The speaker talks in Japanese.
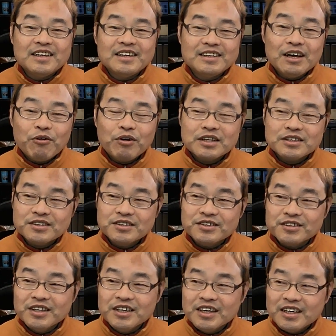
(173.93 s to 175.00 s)
なおか
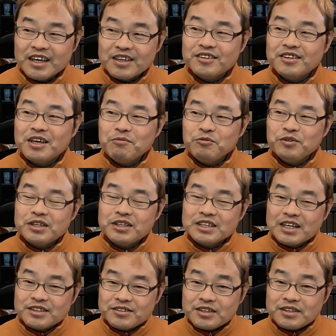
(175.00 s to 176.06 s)
つ、SMS
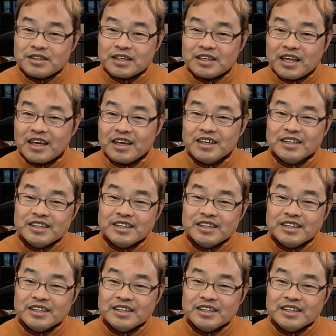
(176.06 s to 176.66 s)
がついてて、